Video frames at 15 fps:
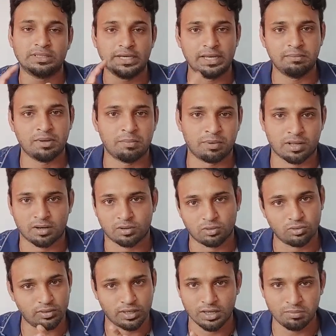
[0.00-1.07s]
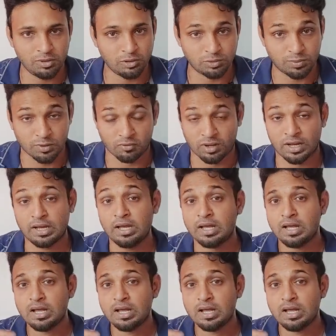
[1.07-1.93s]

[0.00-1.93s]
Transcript: சிட்டி மேப்பாக இருக்கட்டும் ரெண்டுமே யூஸ் பண்ணுவாங்க